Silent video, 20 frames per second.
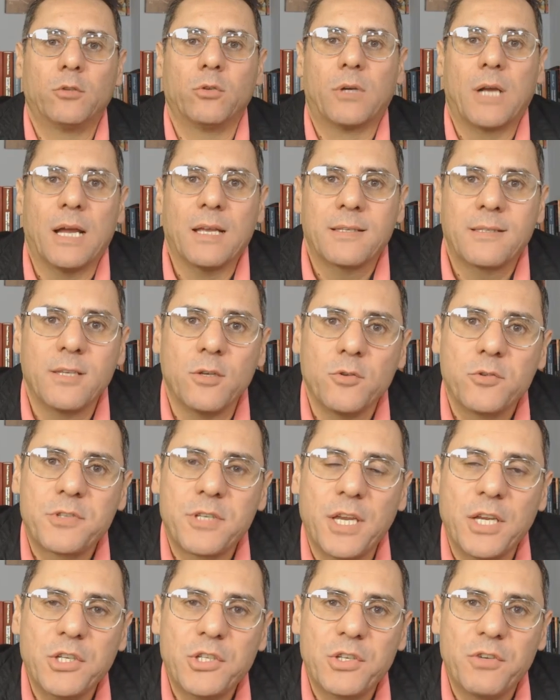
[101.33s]
Educação
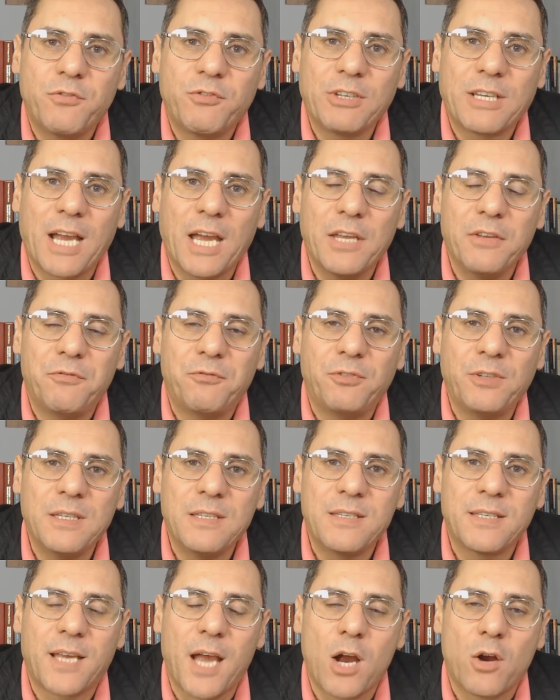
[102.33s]
Científica e
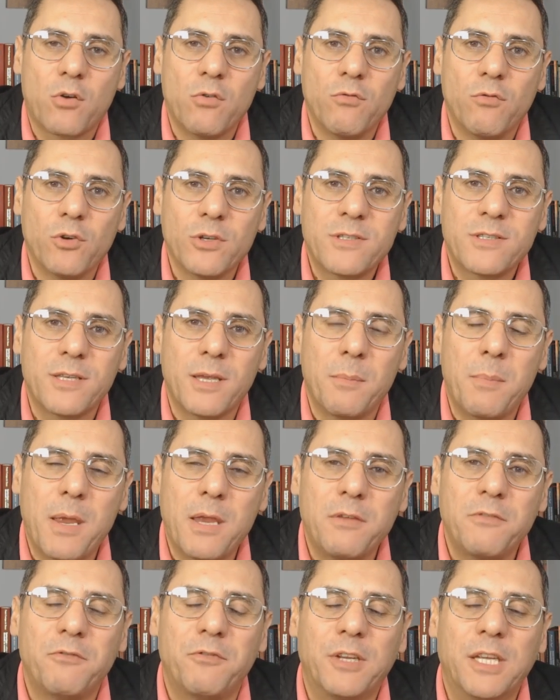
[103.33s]
Física com você,
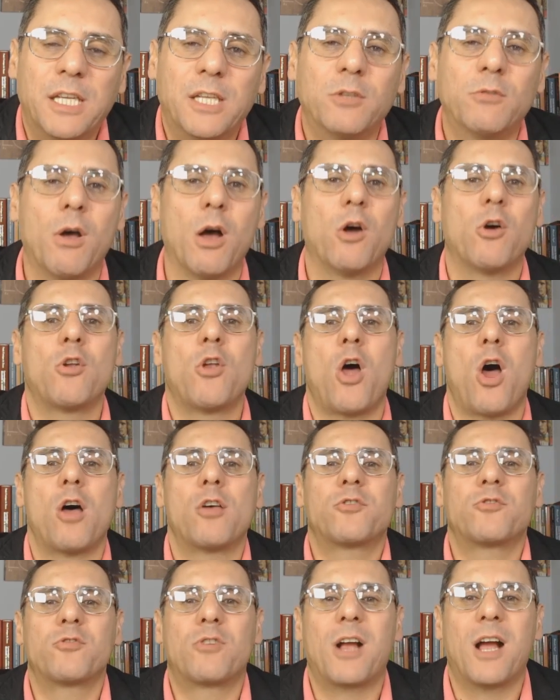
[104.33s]
bem-vindo ao
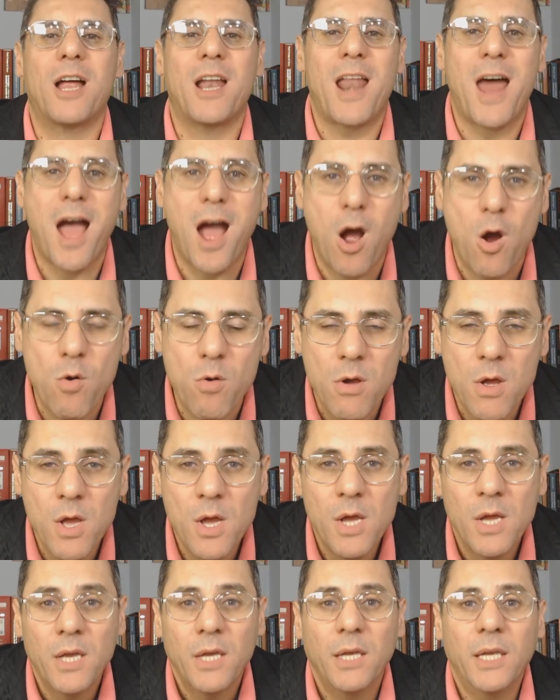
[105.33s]
nosso canal.
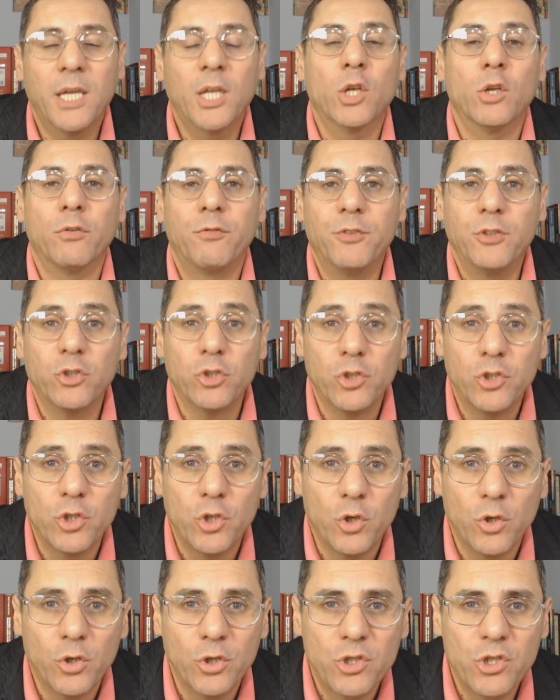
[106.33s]
E no vídeo
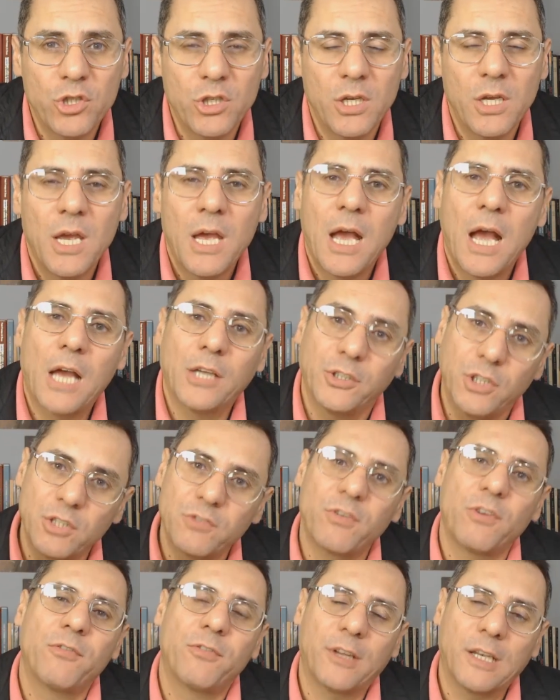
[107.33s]
de hoje a
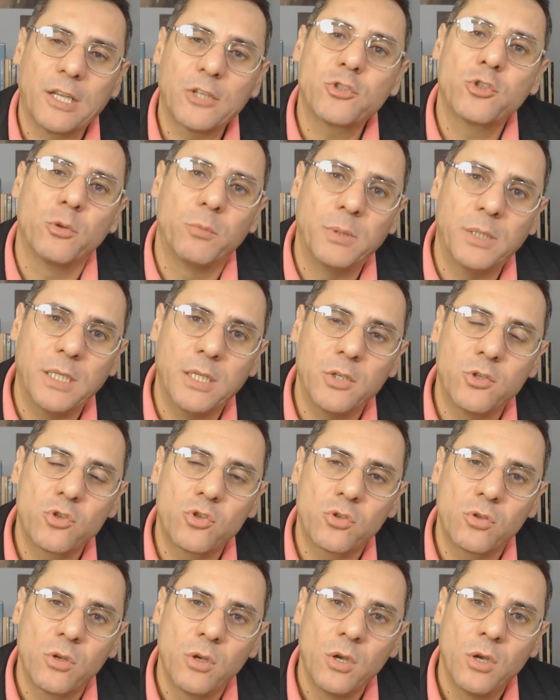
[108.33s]
gente vai falar sobre
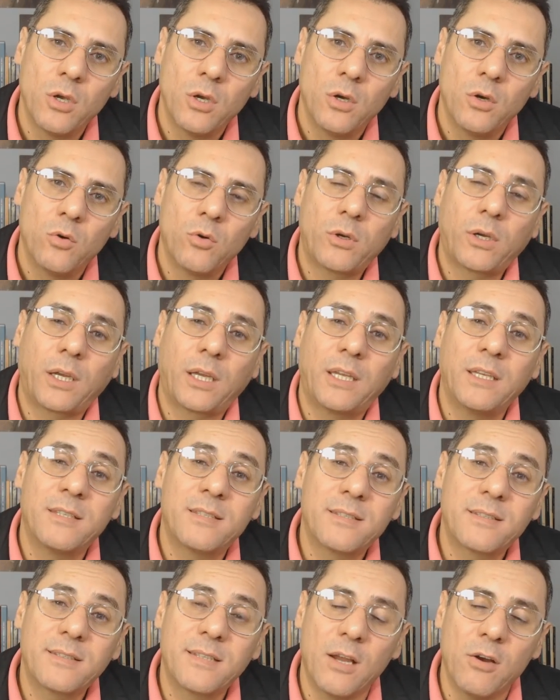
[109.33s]
isso. O que
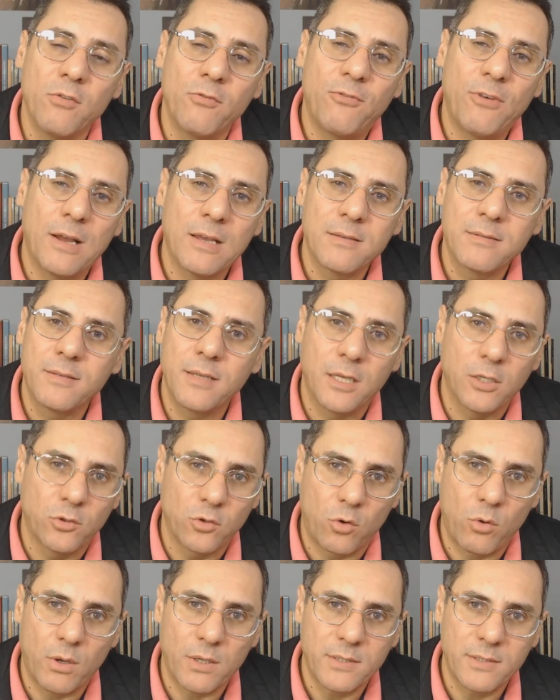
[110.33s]
estão
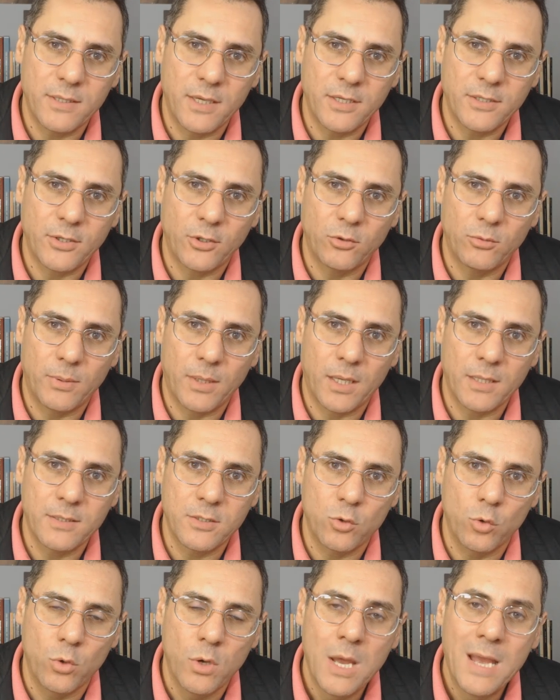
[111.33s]
fazendo com a ciência no
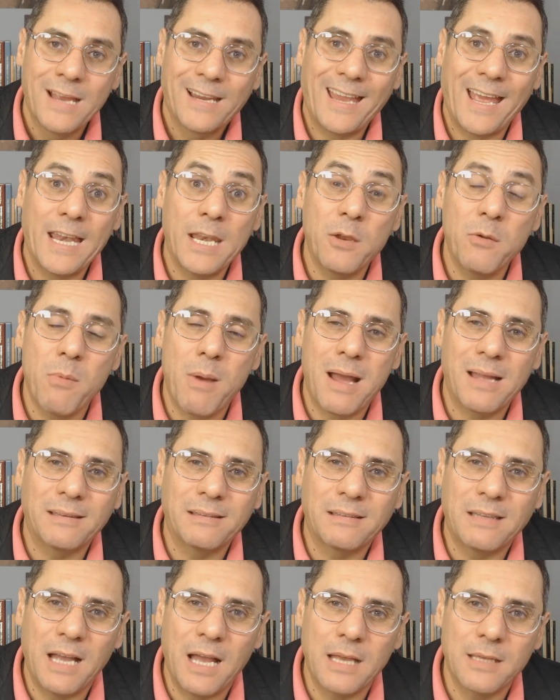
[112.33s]
Brasil? Querem
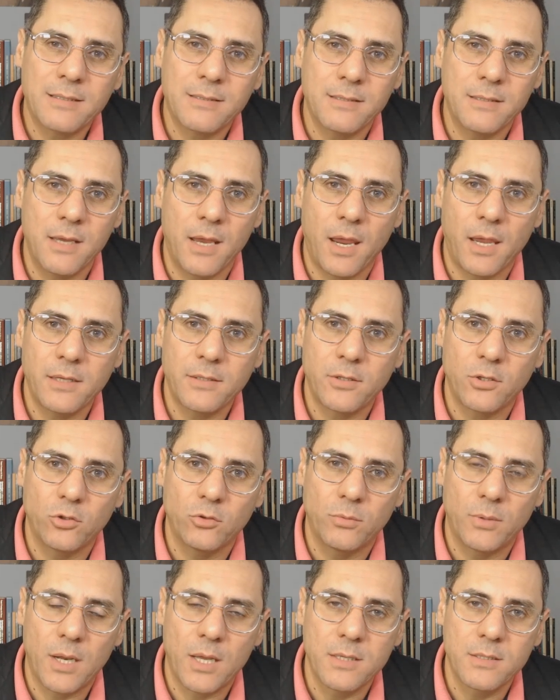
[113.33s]
matar a ciência
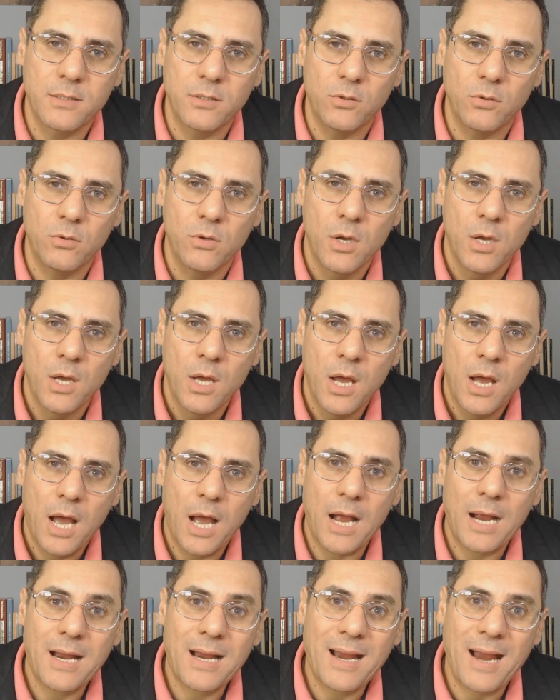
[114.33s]
no Brasil.
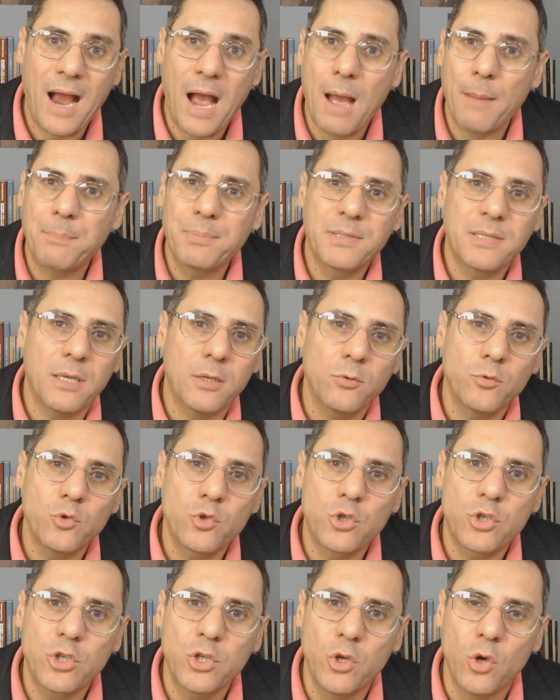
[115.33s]
A CAPES
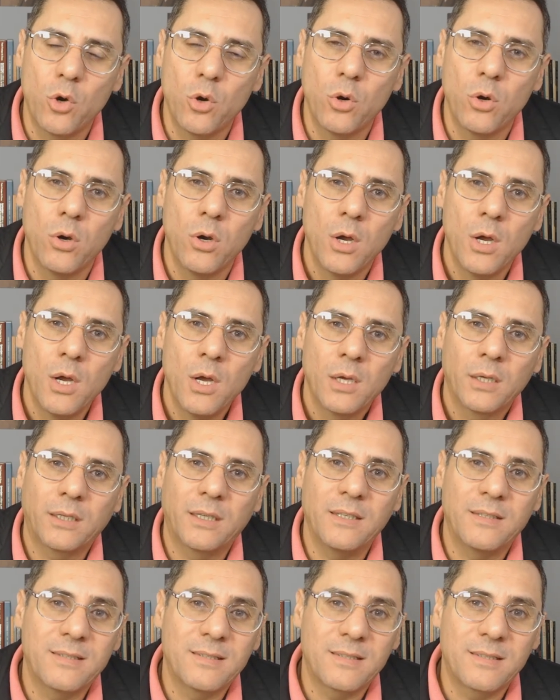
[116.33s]
anunciou
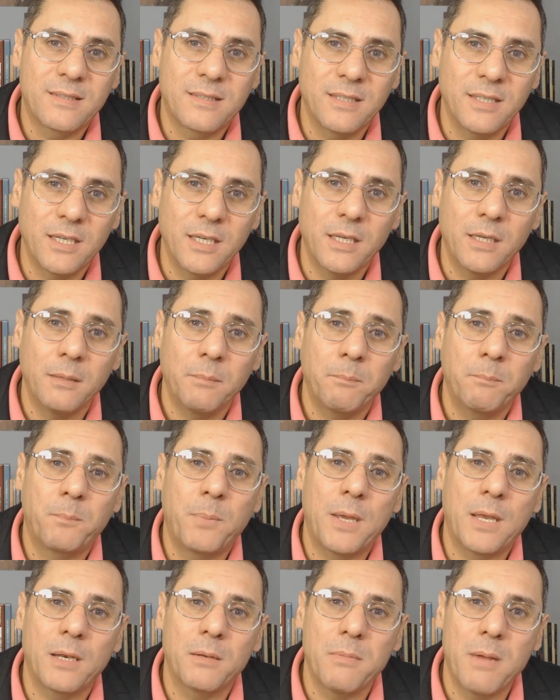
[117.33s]
que se
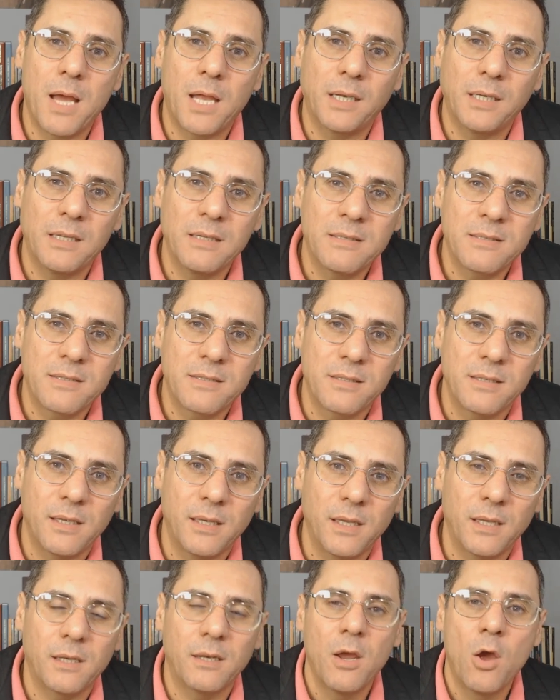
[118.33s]

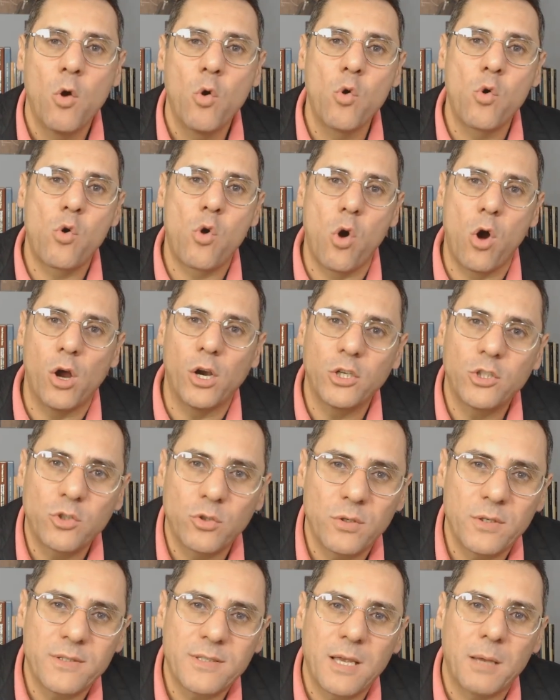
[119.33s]
permanecer o
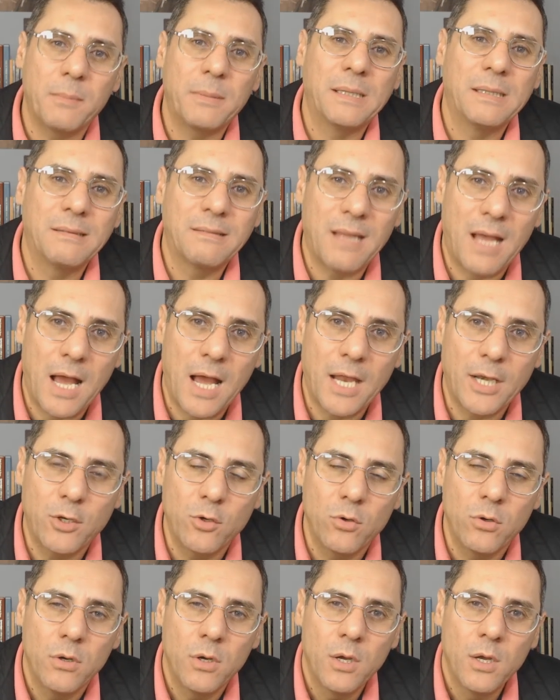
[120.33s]
corte
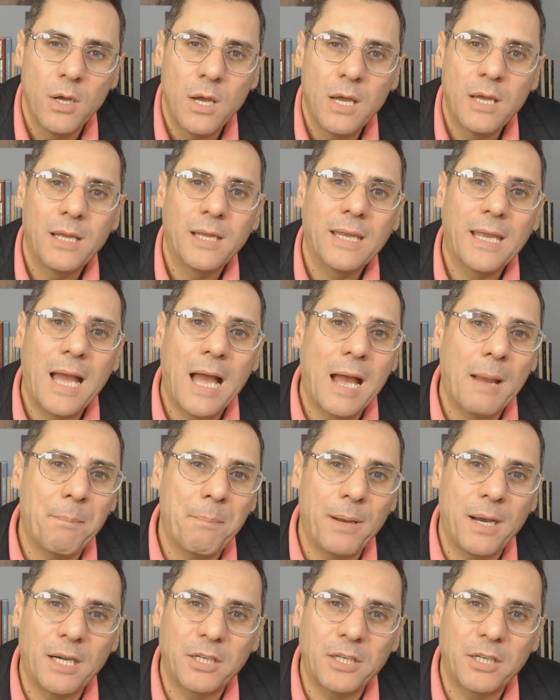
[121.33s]
orçamentário, a